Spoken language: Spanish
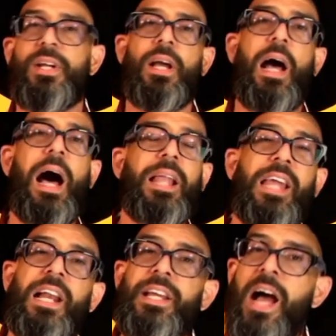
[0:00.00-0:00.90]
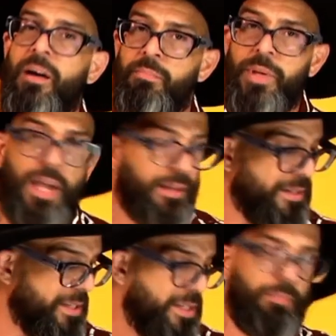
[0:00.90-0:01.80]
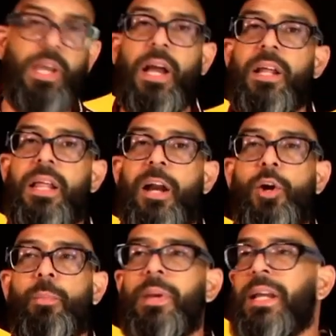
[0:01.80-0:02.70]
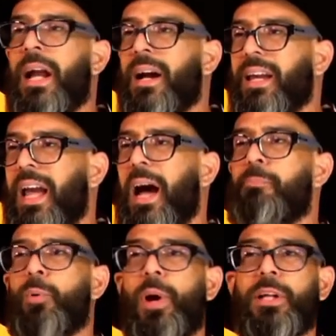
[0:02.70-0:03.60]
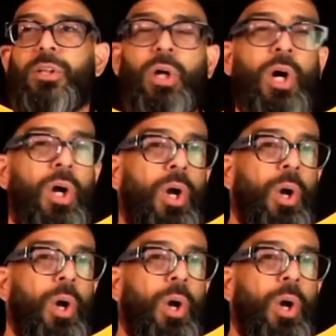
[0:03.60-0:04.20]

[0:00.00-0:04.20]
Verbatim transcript: a Deli Ambience, mi querida Romina, que ha puesto